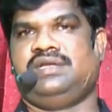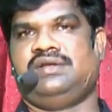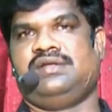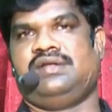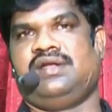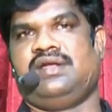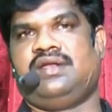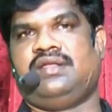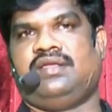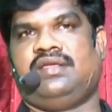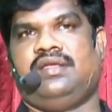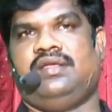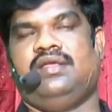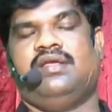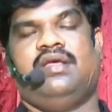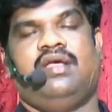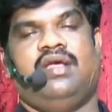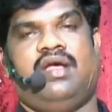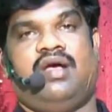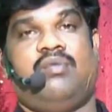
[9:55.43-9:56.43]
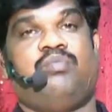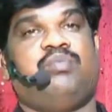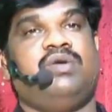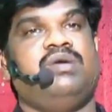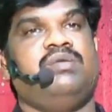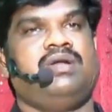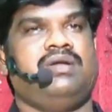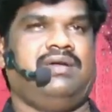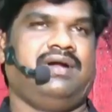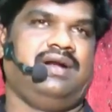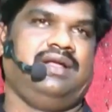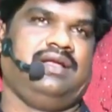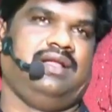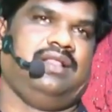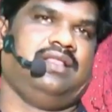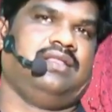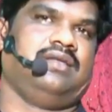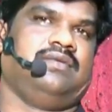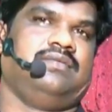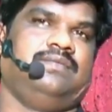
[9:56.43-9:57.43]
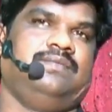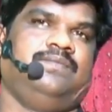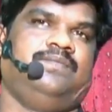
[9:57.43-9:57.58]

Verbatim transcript: శరీరానికి అప్పుడే మనం అక్కడికి వెళ్తాం